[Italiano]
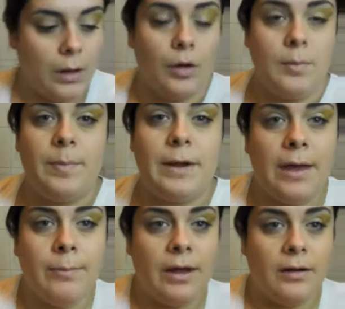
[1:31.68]
Come
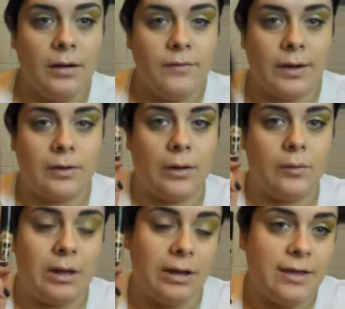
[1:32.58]
primer vado
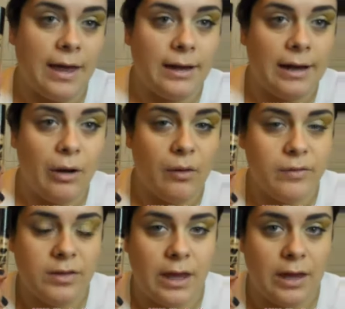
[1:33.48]
ad utilizzare la
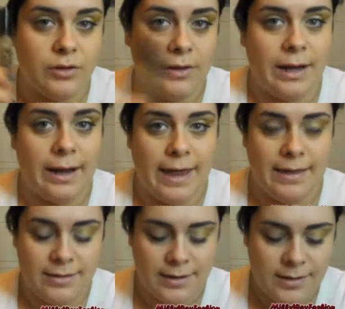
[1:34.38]
Low Stage
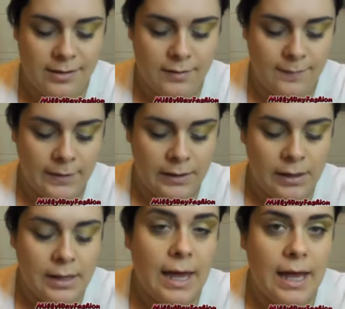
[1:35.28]
della Essence
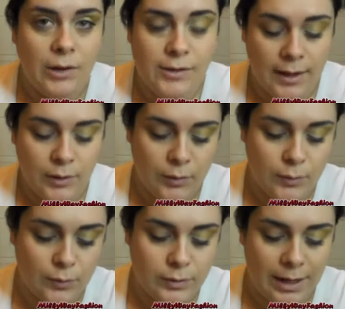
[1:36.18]
e lo stendo
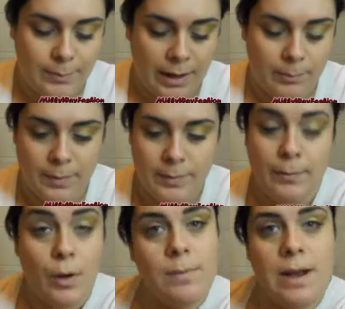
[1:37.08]
su tutta la
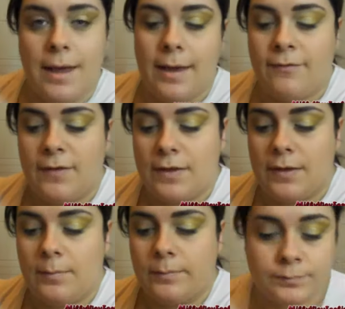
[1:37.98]
palpebra mobile e fissa.